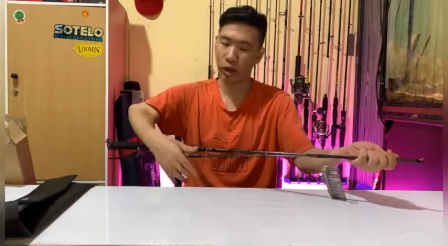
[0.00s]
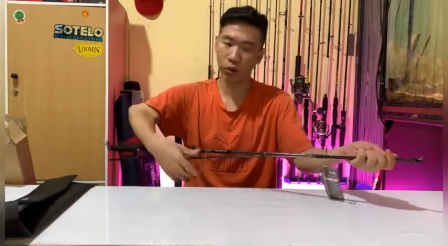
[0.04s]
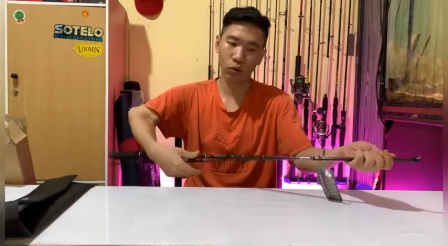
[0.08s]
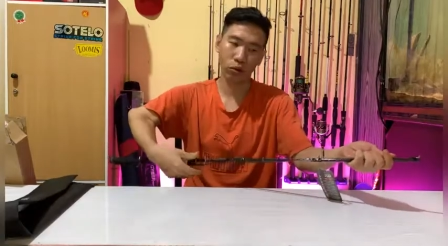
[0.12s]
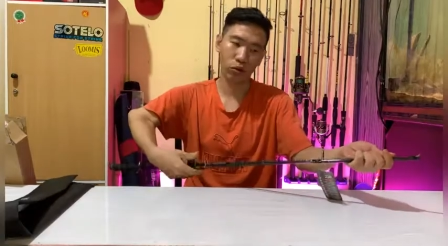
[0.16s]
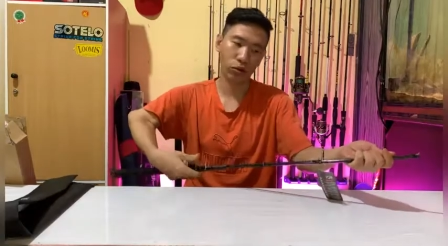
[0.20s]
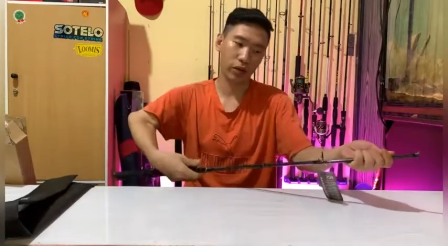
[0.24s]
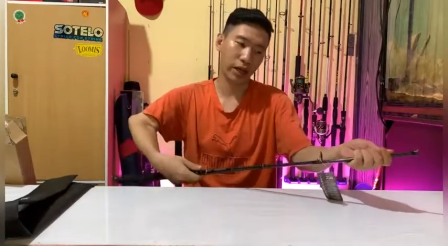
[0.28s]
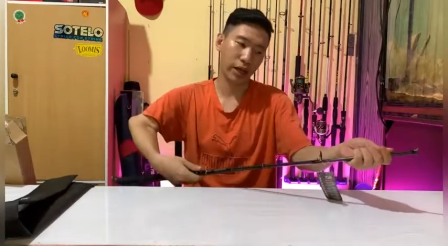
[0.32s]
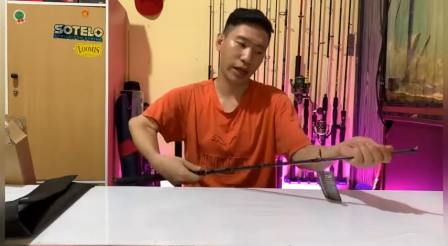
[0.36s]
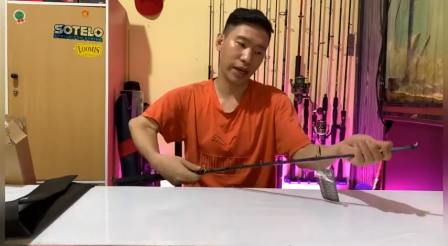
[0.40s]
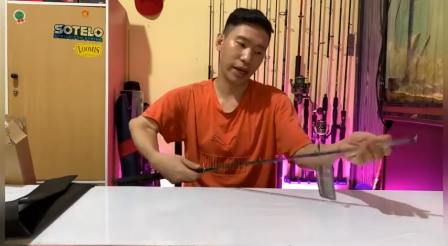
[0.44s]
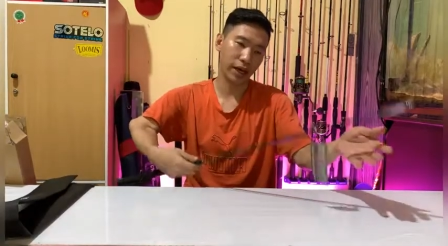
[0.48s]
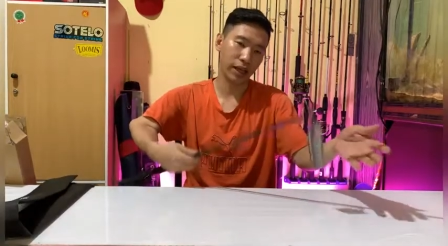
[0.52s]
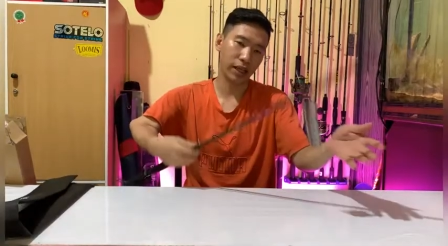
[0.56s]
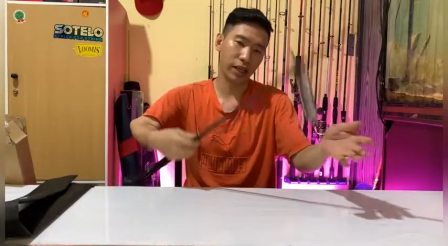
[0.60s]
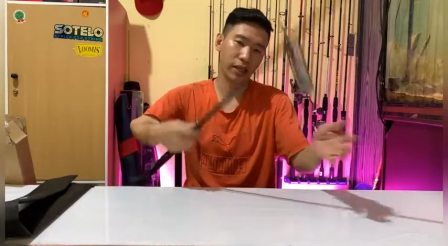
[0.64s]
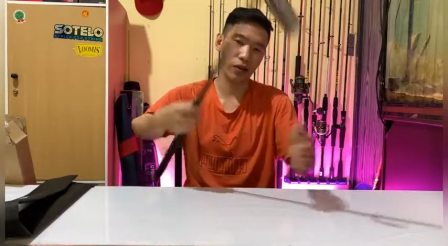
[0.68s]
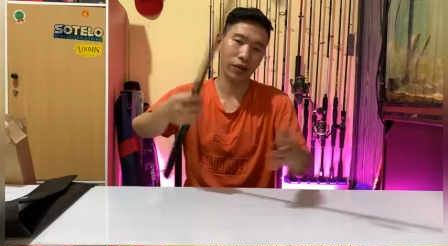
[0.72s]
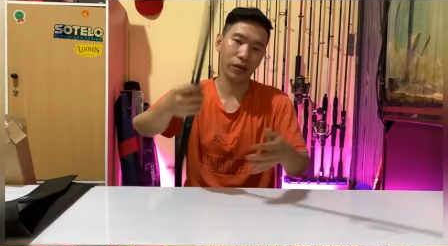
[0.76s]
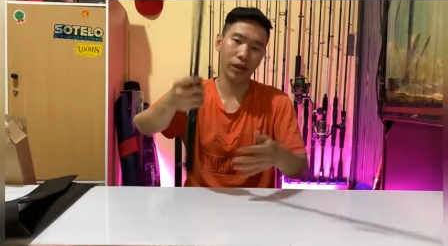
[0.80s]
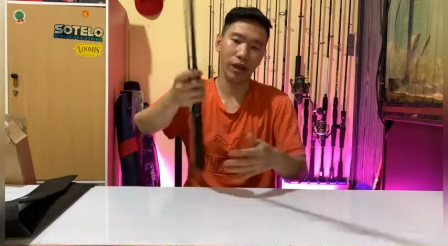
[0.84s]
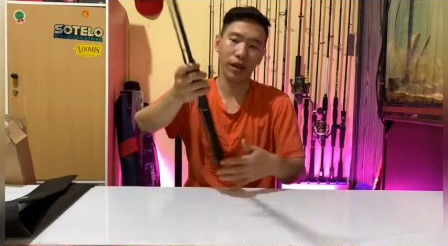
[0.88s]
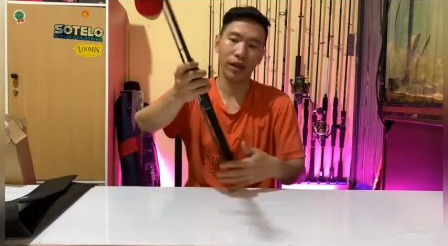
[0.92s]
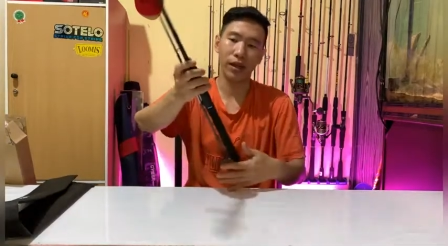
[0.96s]
dus kayak
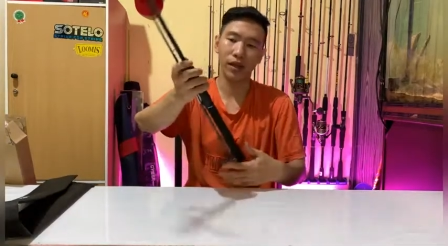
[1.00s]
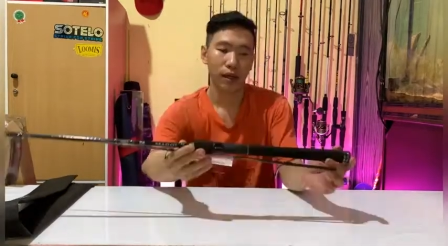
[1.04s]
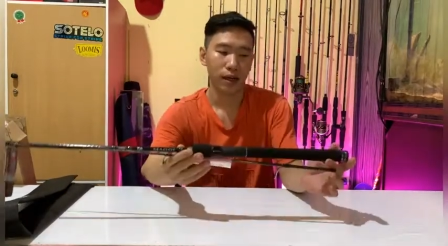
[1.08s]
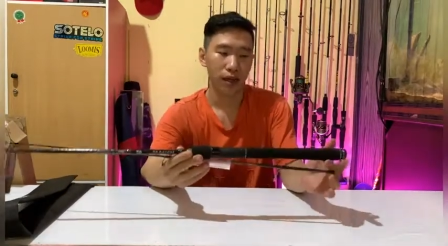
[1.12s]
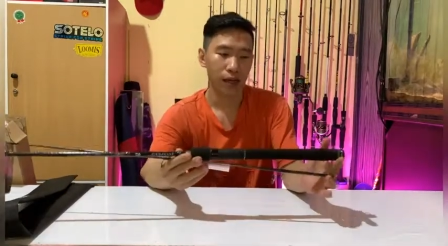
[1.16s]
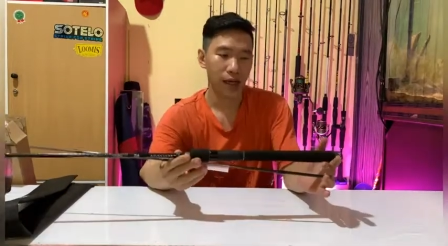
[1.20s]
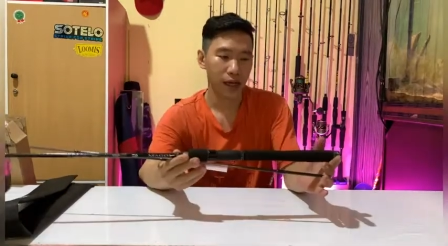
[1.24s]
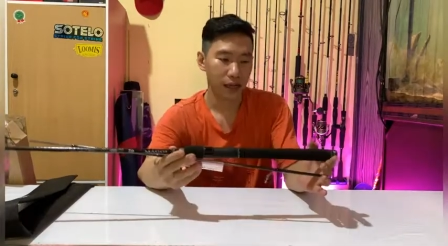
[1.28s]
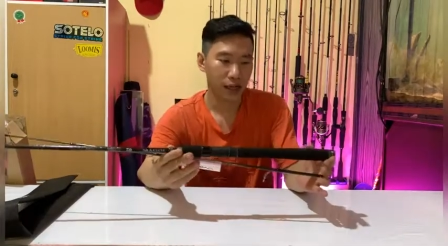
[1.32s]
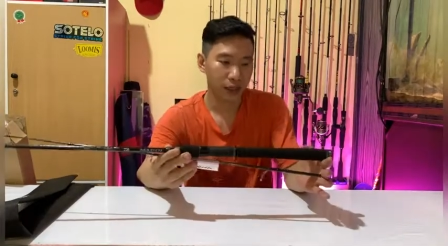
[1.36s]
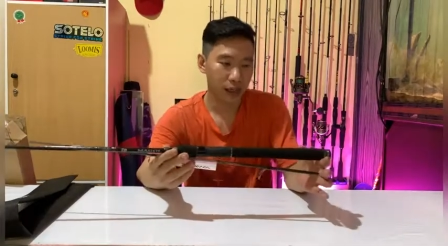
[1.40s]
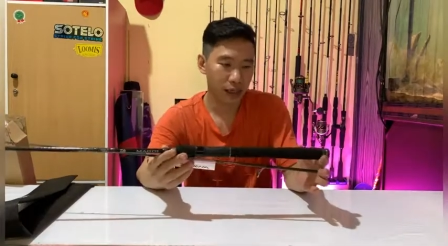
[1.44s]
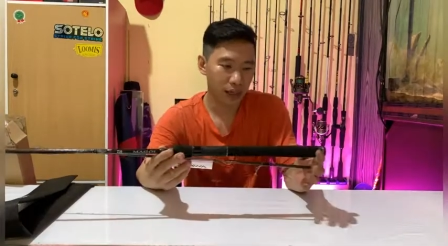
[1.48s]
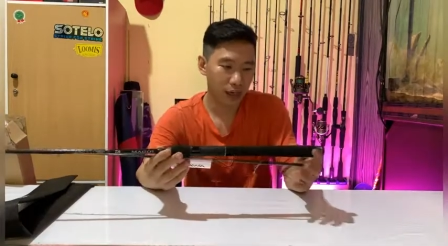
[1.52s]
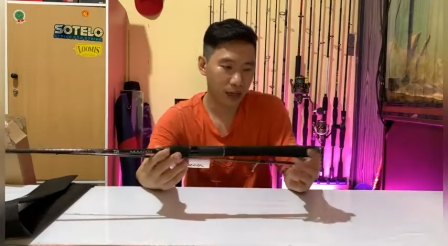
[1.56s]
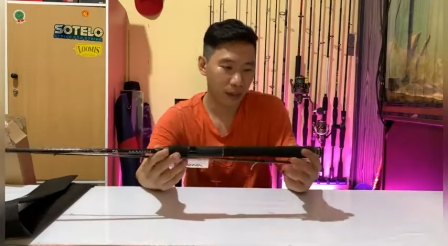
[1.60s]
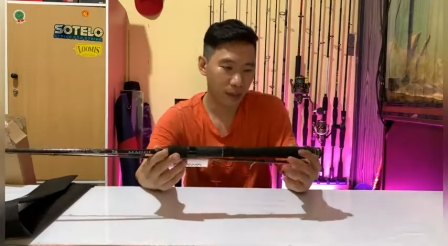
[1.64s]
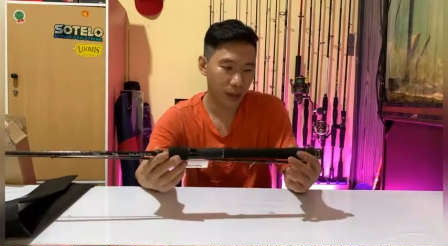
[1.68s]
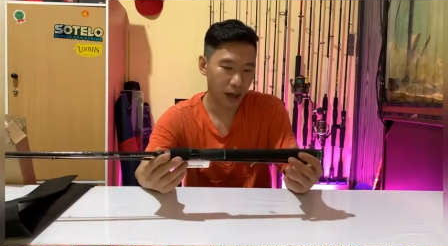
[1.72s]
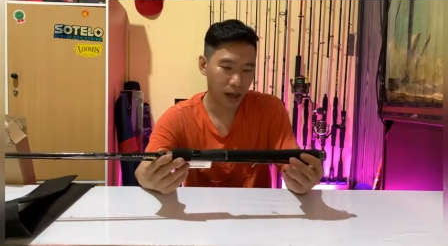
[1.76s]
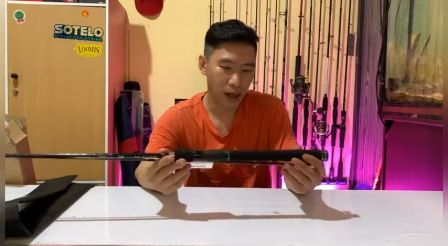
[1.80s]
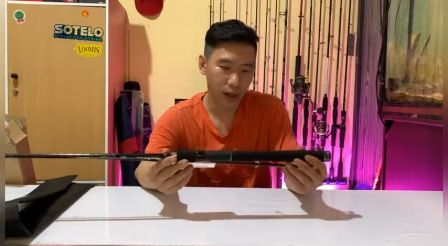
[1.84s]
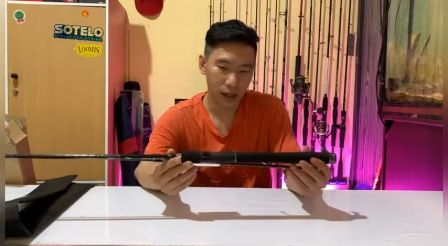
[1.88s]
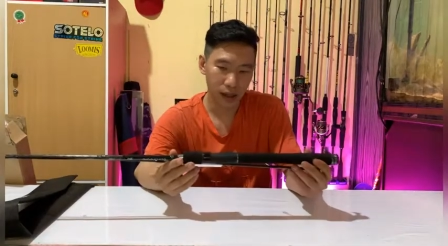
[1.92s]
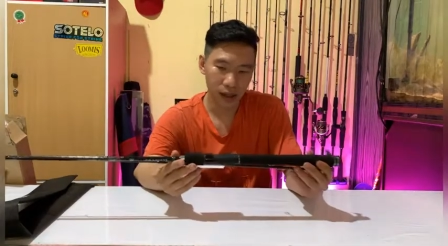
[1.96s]
itu ya nah ini dia
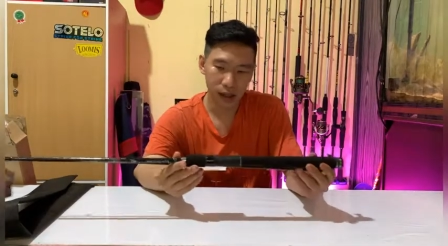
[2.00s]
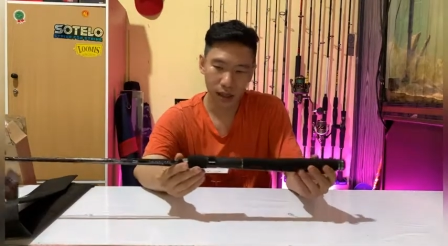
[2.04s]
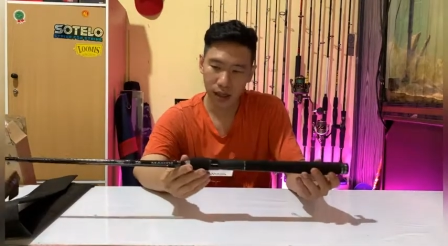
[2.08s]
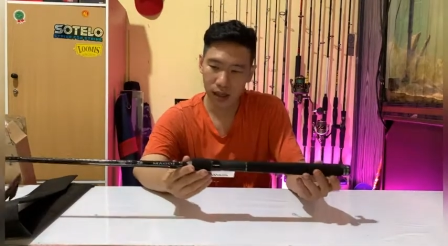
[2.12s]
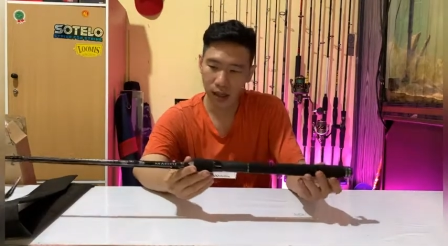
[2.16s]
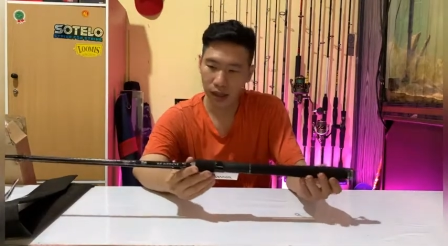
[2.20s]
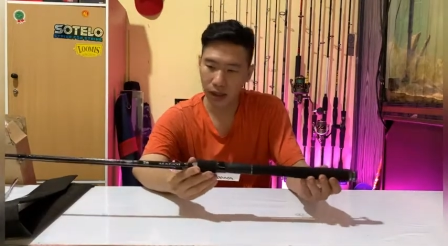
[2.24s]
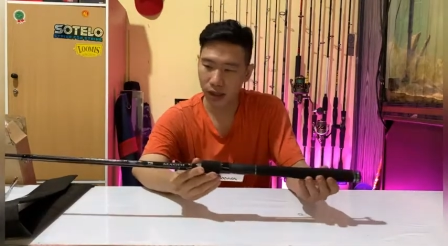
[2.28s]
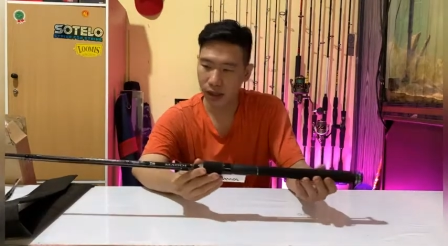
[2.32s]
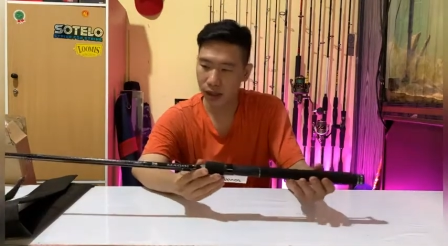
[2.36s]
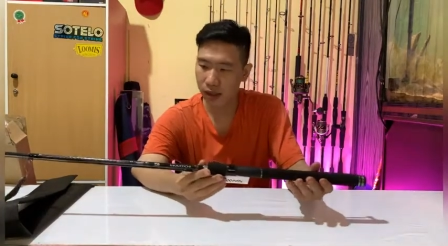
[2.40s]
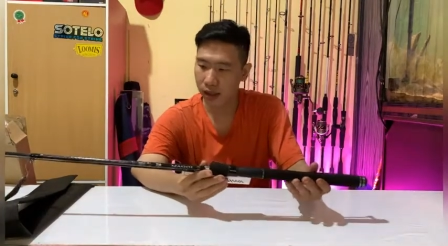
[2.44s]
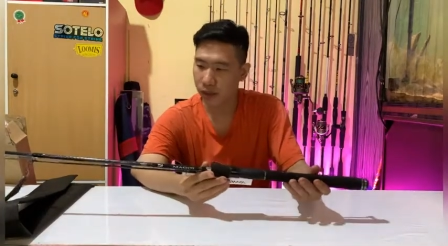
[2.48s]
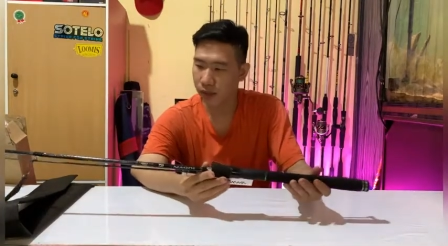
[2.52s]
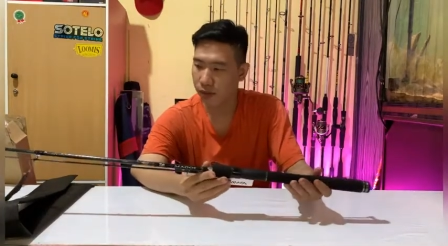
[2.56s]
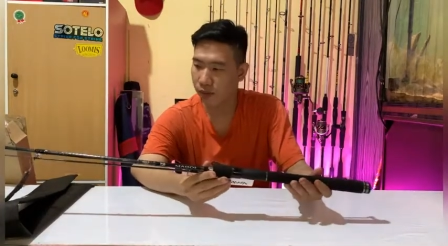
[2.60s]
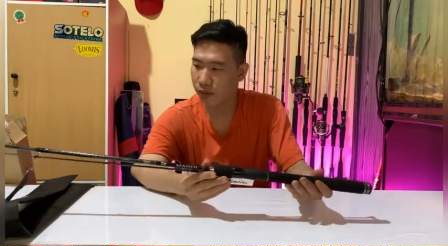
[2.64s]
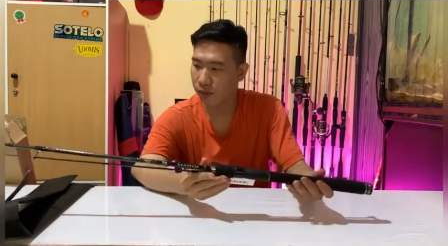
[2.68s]
barangnya ini